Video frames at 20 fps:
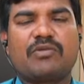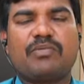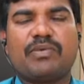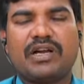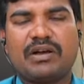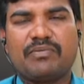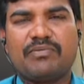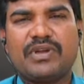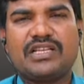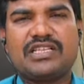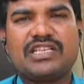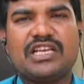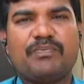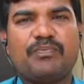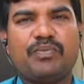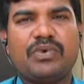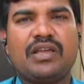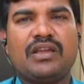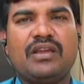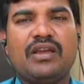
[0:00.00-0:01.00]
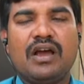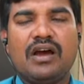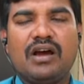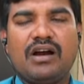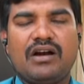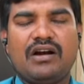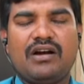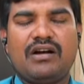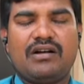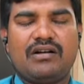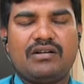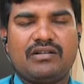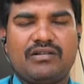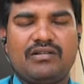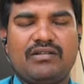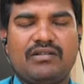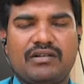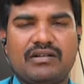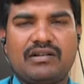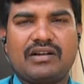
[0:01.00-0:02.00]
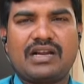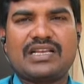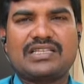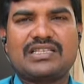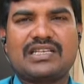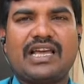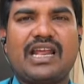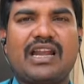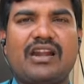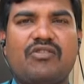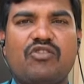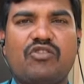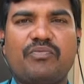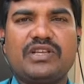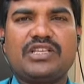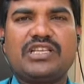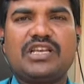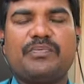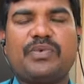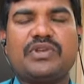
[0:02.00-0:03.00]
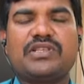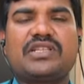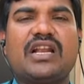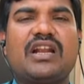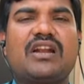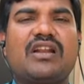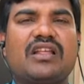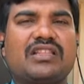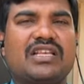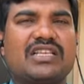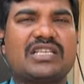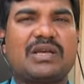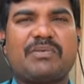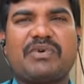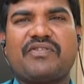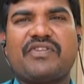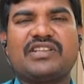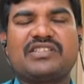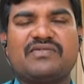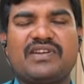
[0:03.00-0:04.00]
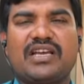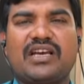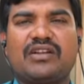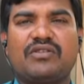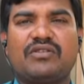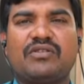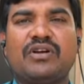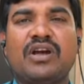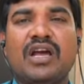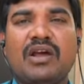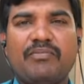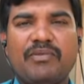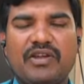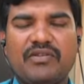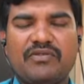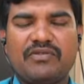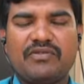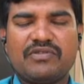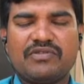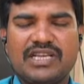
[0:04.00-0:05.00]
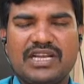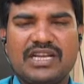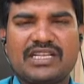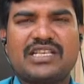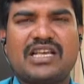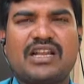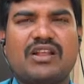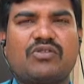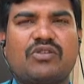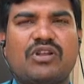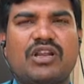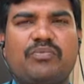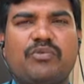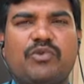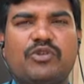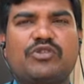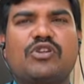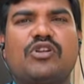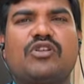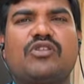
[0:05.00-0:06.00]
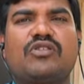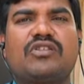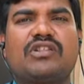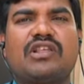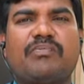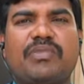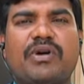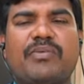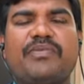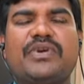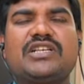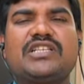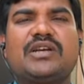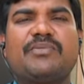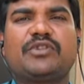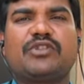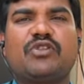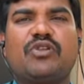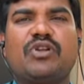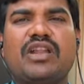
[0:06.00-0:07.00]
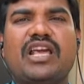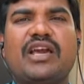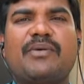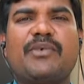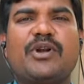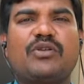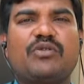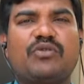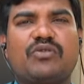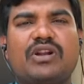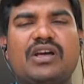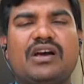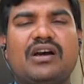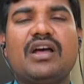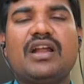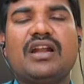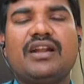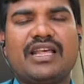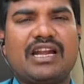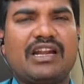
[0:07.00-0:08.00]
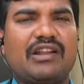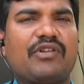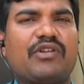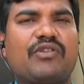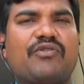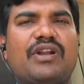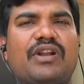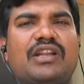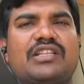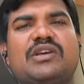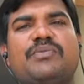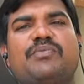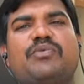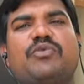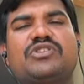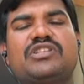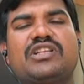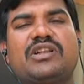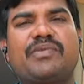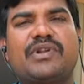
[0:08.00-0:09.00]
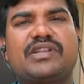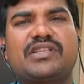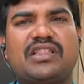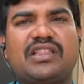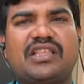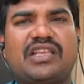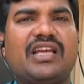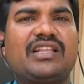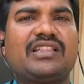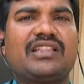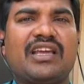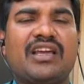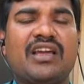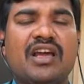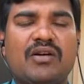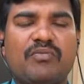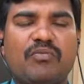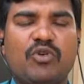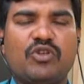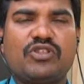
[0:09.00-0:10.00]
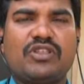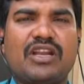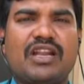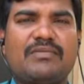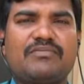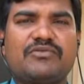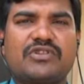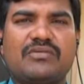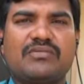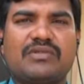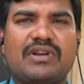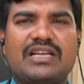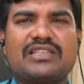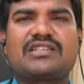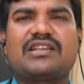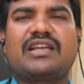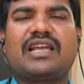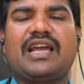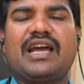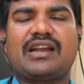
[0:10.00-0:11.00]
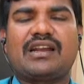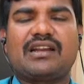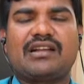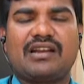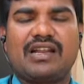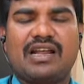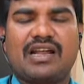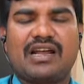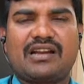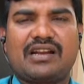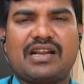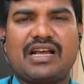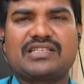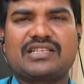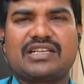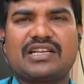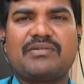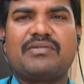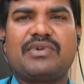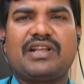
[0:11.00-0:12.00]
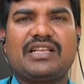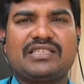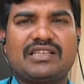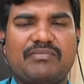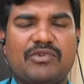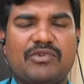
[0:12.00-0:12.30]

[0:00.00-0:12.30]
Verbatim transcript: మరొక పక్క బీజేపీ ఆ రాష్ట్ర కేంద్రంలో బీజేపీ శ్రేణులంతా సమావేశమయ్యారు మేము జనసేనతోనే పొత్తులో ఉన్నాం తప్ప బీజేపీతో లేమంటూ కూడా నిన్నటి వరకు వాళ్ళు చెప్పుకొచ్చిన పరిస్థితి అయితే పొత్తుల అంశం రాష్ట్ర కేడర్ రాష్ట్ర కమిటీకి